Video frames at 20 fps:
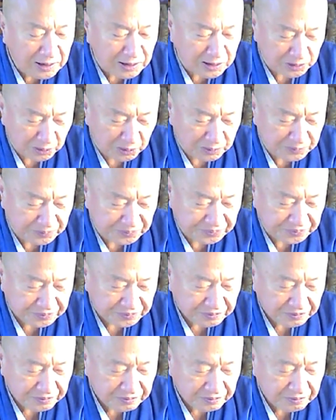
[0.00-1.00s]
んでしょ
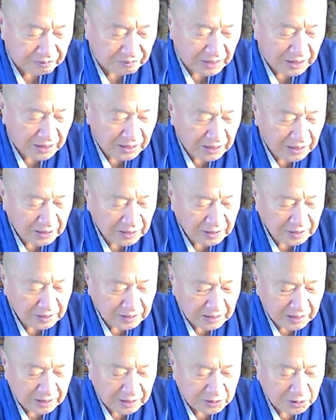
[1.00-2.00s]

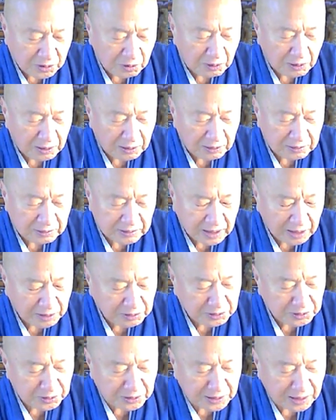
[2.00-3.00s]
う。だからそれは
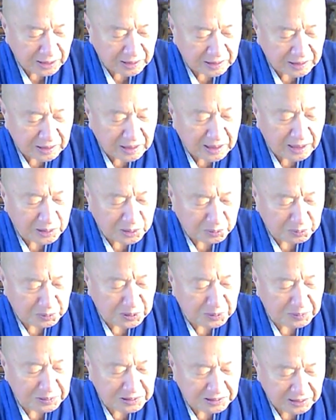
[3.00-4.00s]
客中になっていないと思
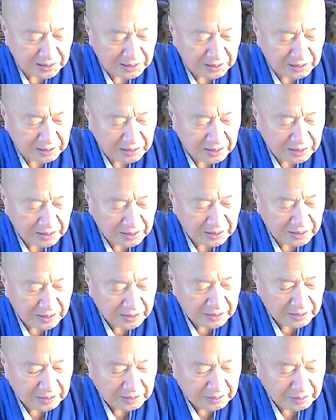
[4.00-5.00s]
いますね。
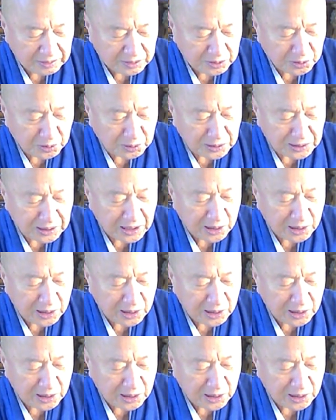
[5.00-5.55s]
ちょっと逃